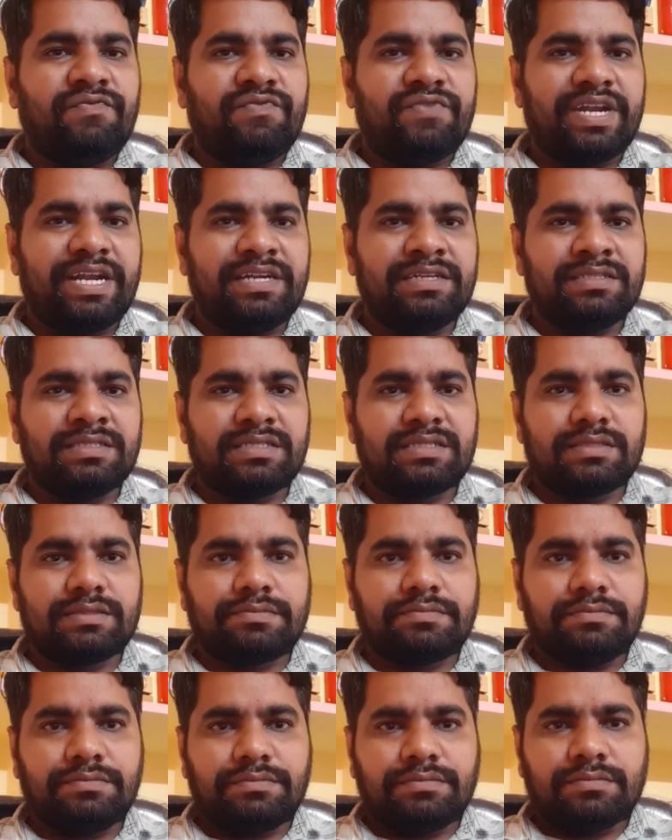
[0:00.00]
ఫ్రెండ్స్
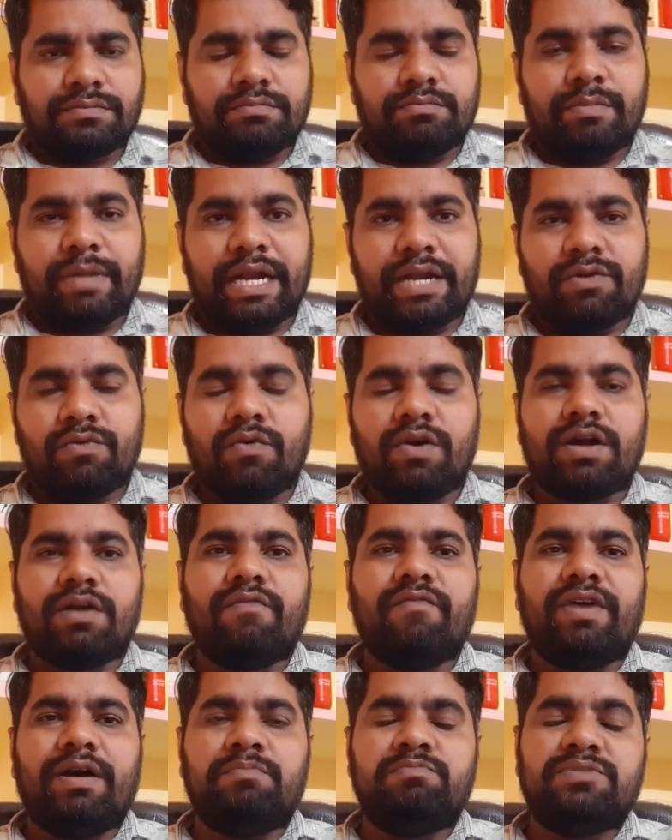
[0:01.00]
మనం ఒక
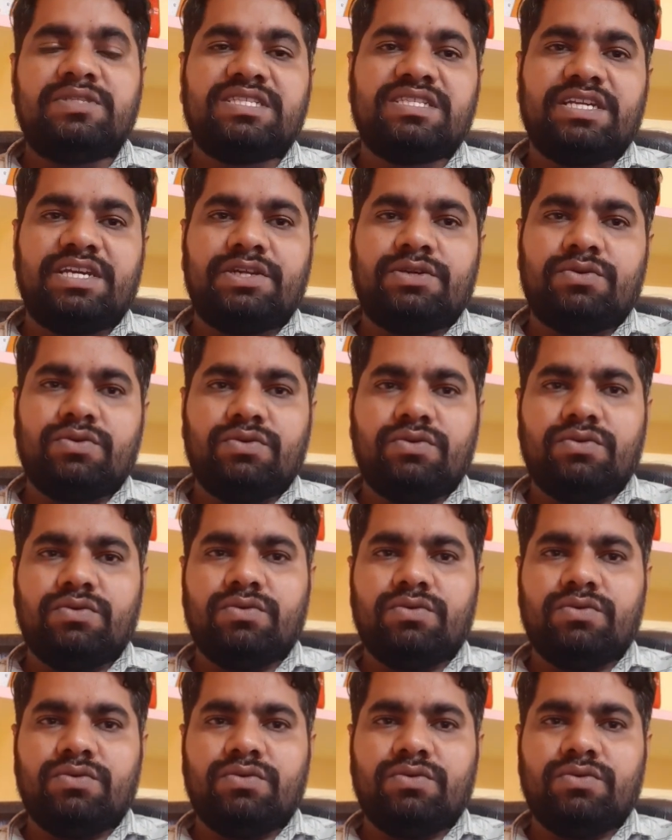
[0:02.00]
వెబ్సైటు